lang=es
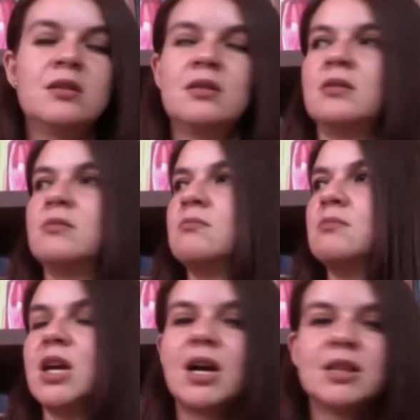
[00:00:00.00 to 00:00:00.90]
me
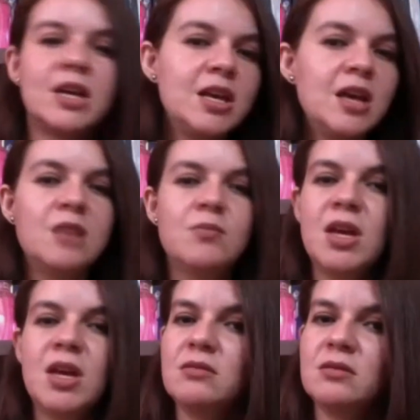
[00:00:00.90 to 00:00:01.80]
encantaría
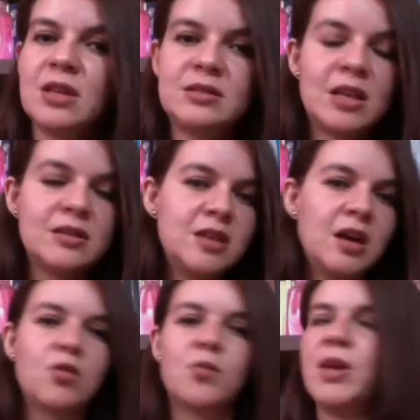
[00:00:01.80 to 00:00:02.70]
irme de
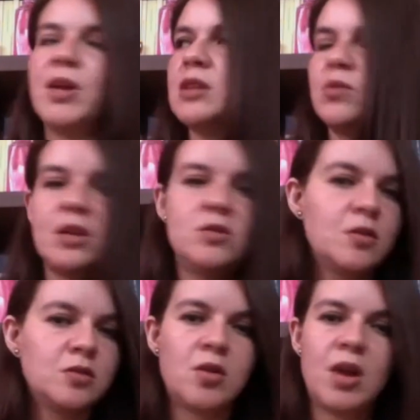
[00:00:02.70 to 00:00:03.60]
estancia completa un año a
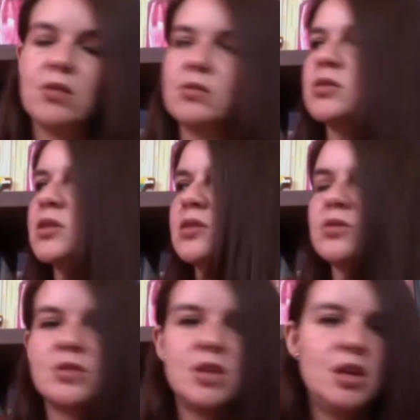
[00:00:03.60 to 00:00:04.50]
otro lado. O sea, eso
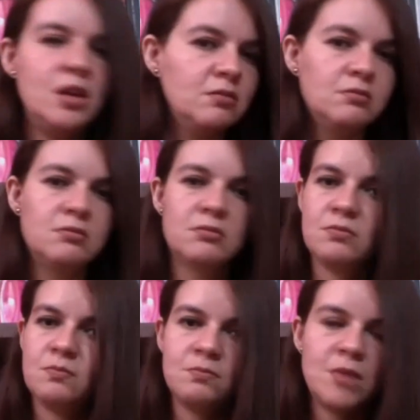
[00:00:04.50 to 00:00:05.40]
sí,
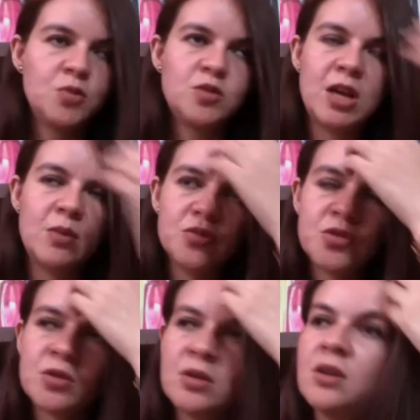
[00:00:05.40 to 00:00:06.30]
me gustaría
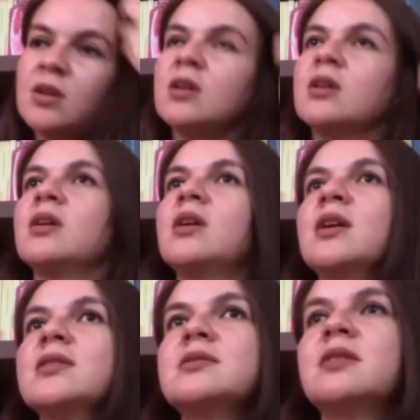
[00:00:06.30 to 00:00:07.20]
mucho.
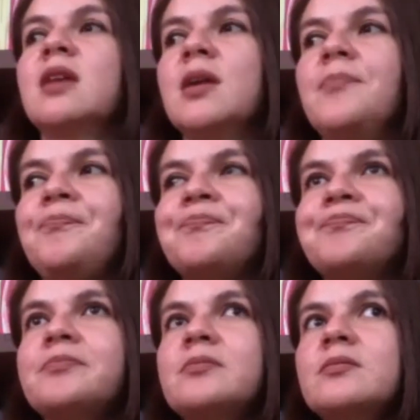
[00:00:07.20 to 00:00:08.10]
Este,
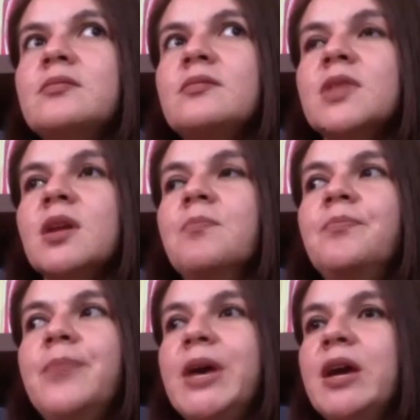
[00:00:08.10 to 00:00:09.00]

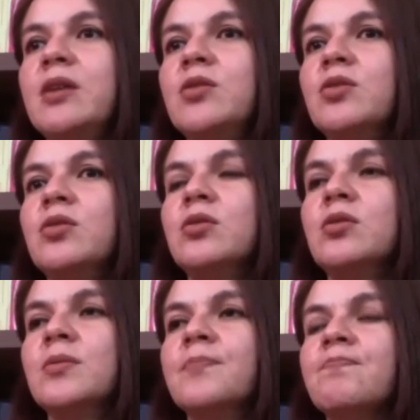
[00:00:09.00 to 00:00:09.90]
pero